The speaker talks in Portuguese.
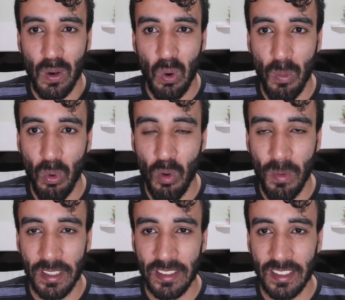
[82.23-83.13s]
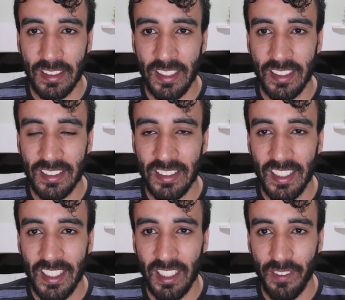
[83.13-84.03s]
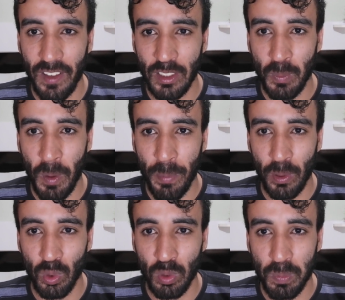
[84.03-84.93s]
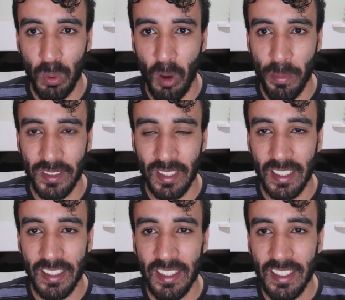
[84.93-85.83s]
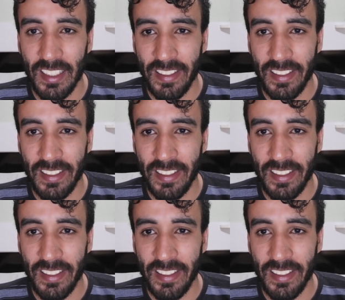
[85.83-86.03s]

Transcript: como uma das atrizes que faz o papel dos pobres ali